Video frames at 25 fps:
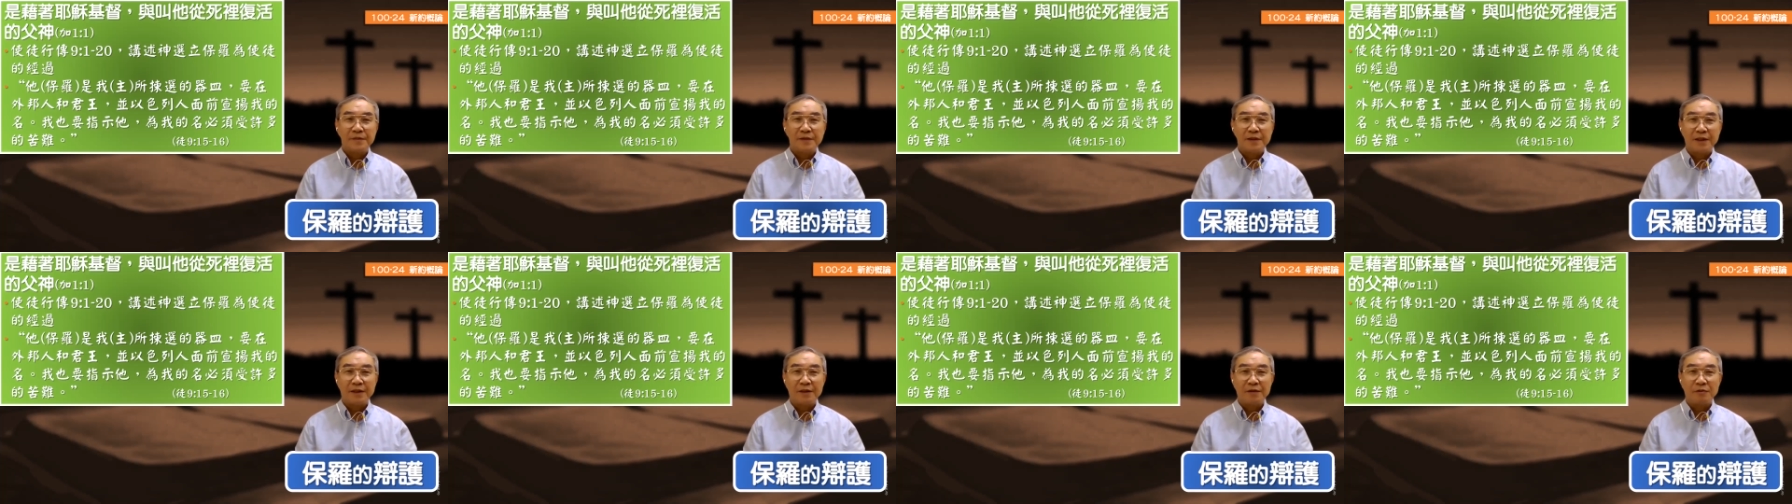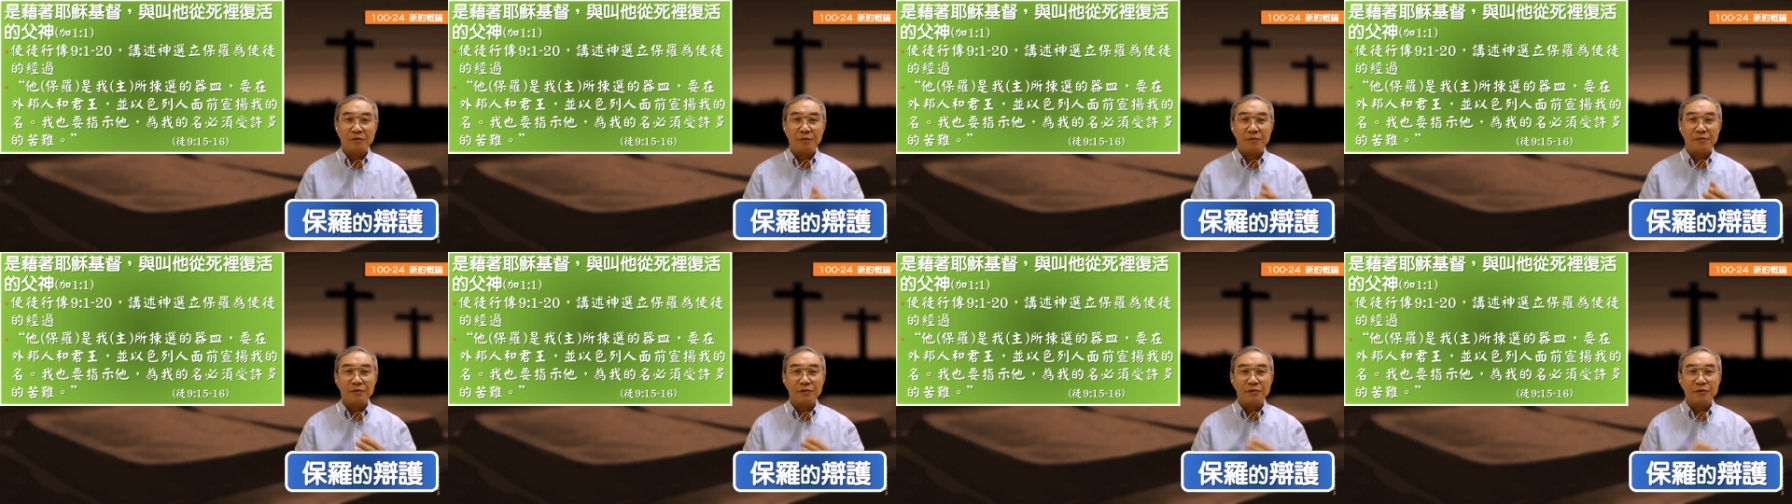然后
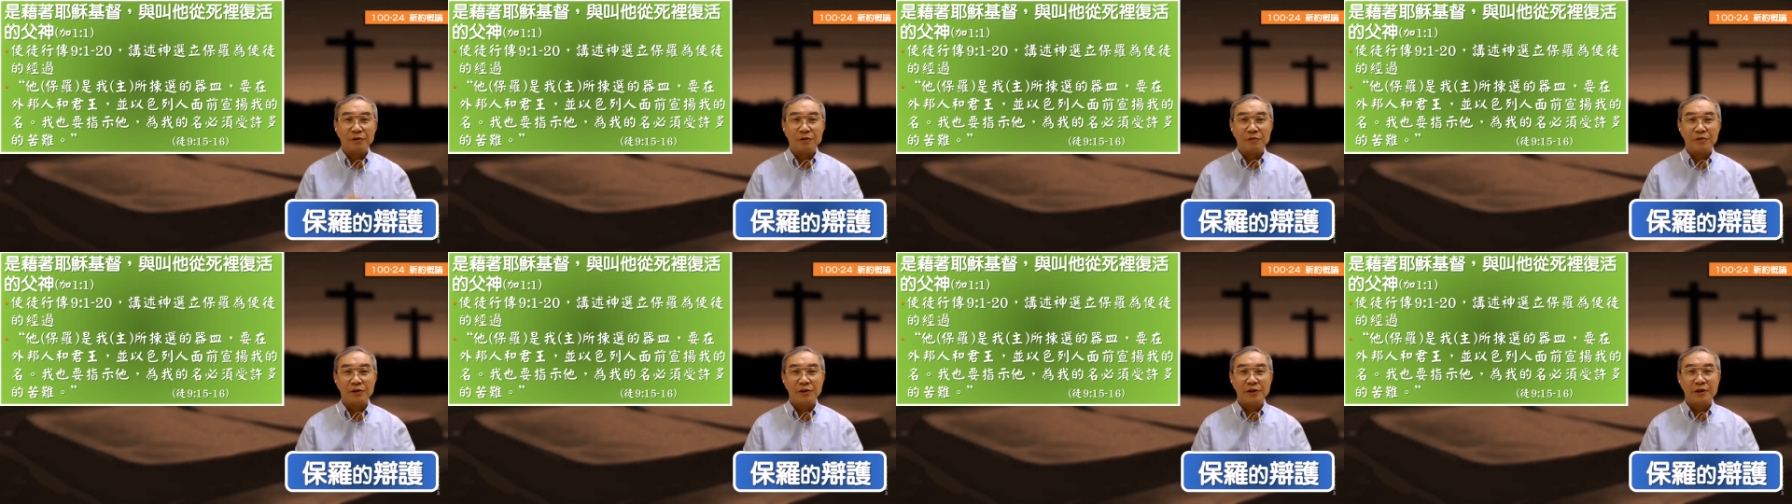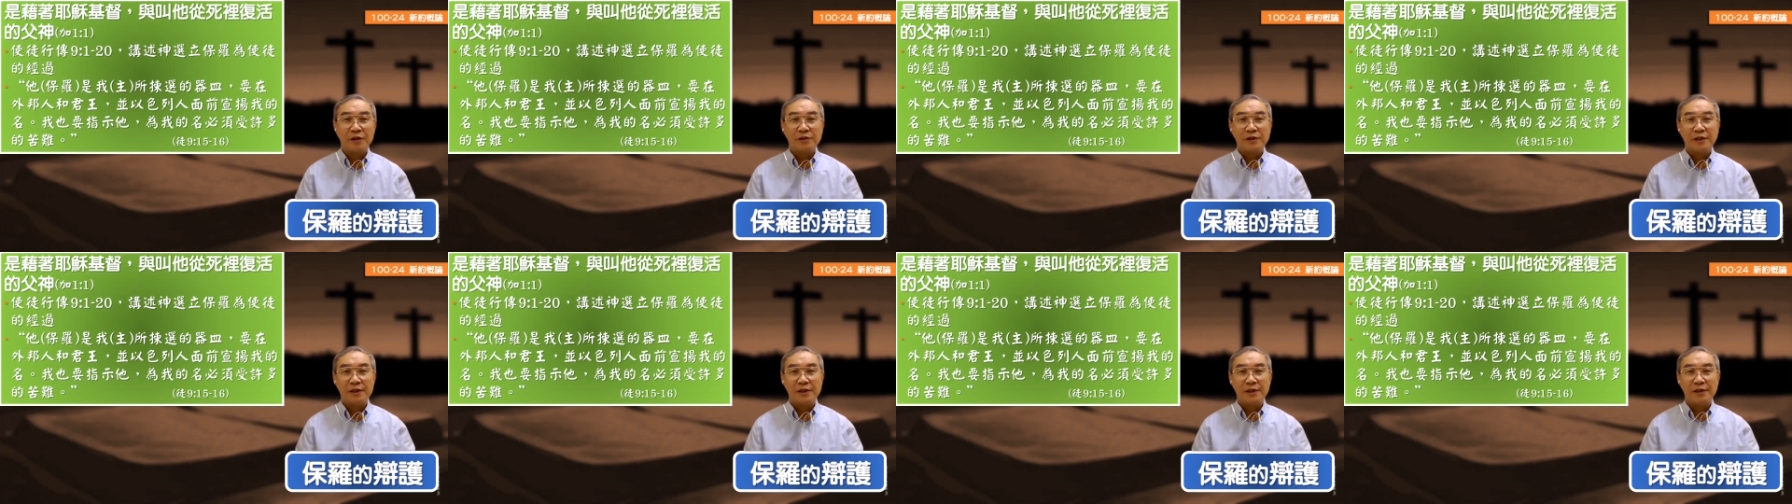我们我们知
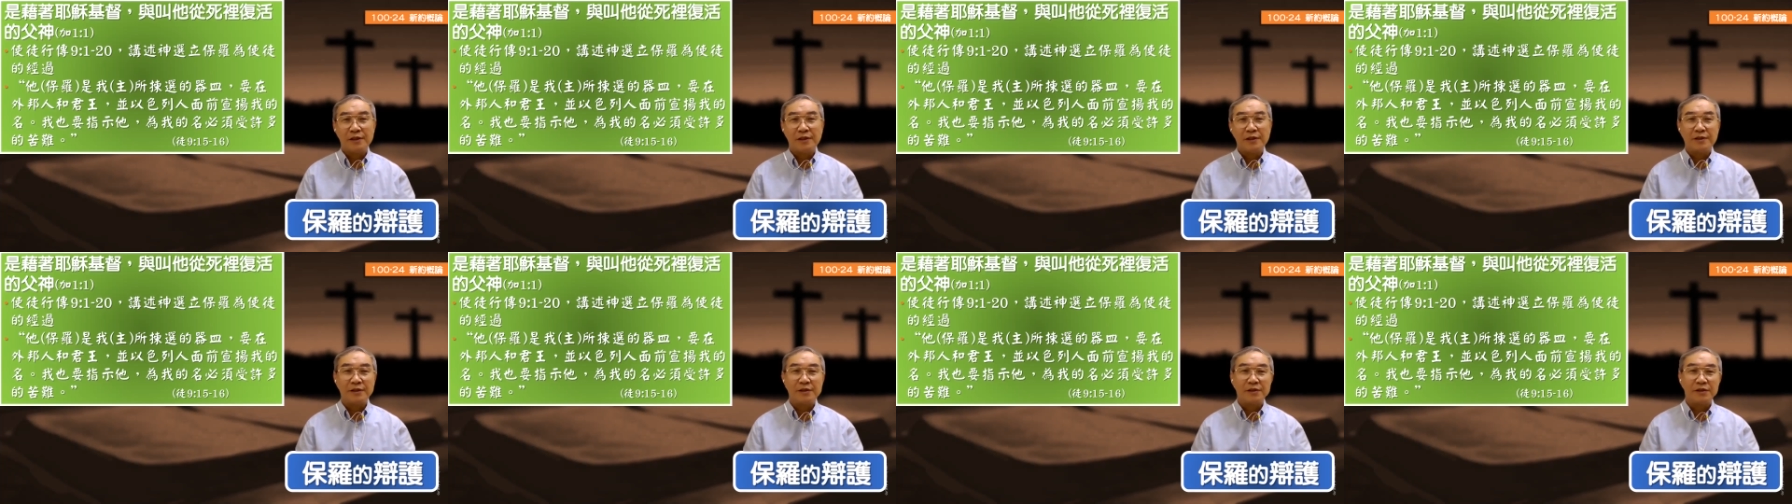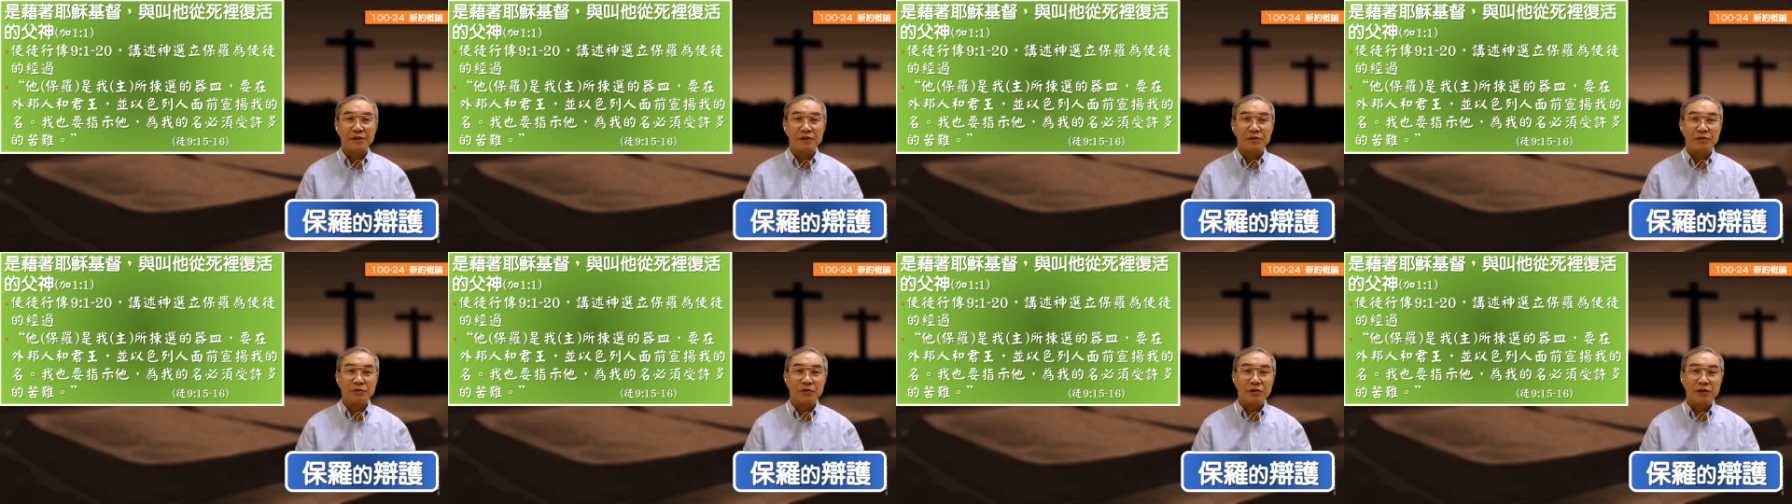道，在那个
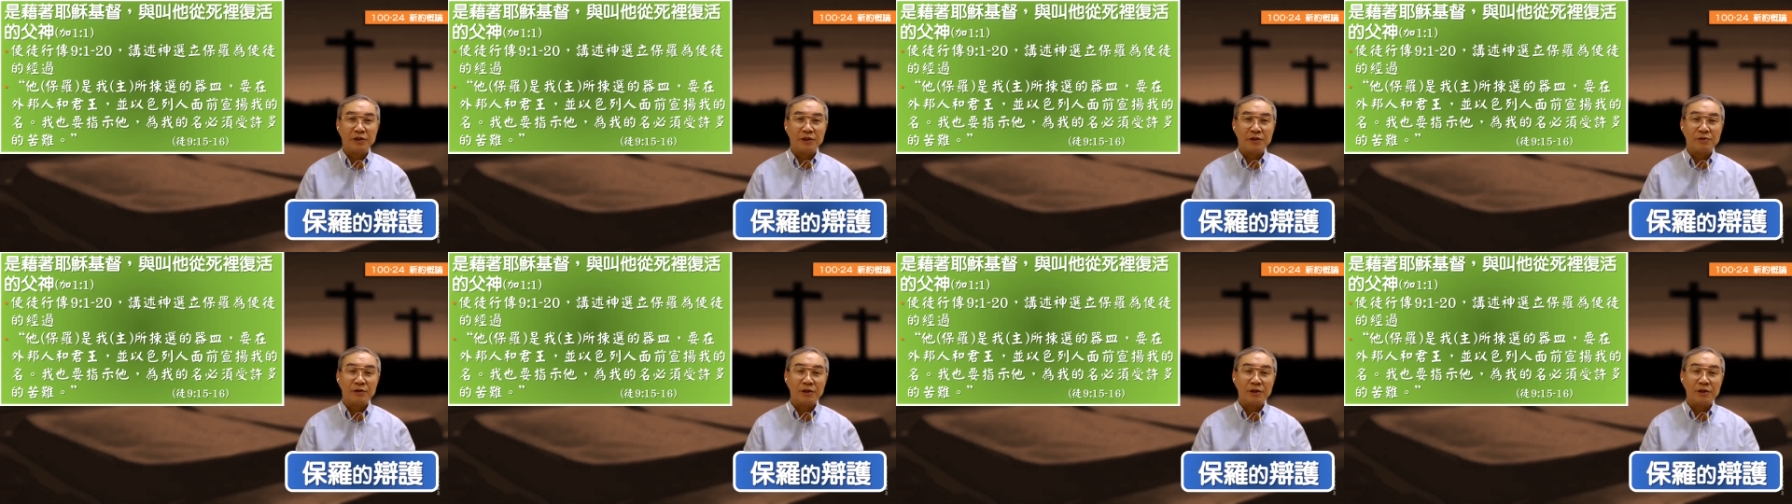使徒行